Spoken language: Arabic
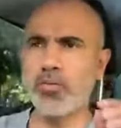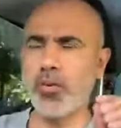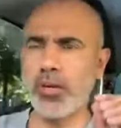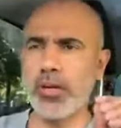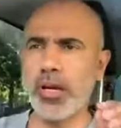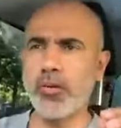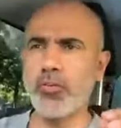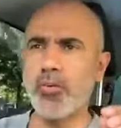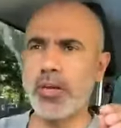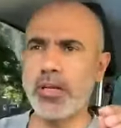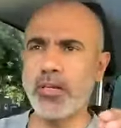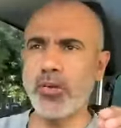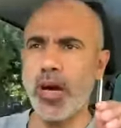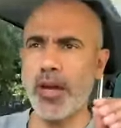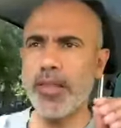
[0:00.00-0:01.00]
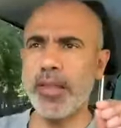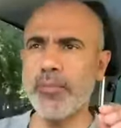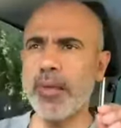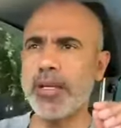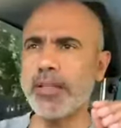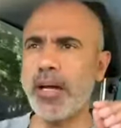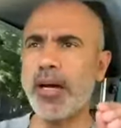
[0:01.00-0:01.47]
النوع الاول وهذا
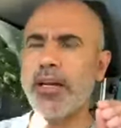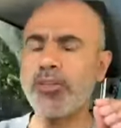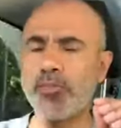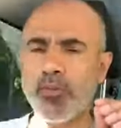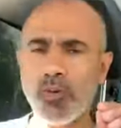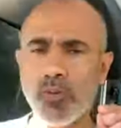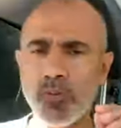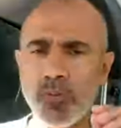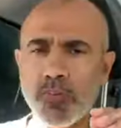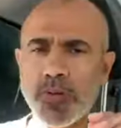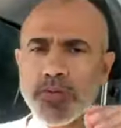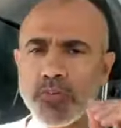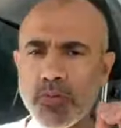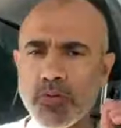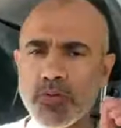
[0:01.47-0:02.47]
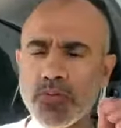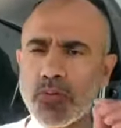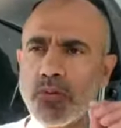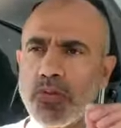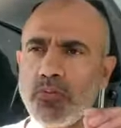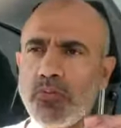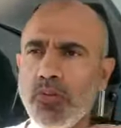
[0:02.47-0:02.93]
ما يتعالج بالحبوب بس
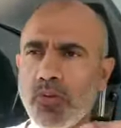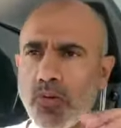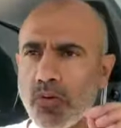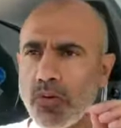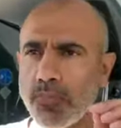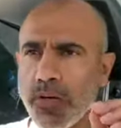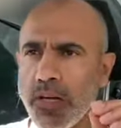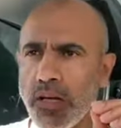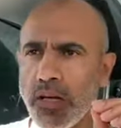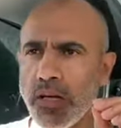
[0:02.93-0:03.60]
بالانسولين واللي يضرب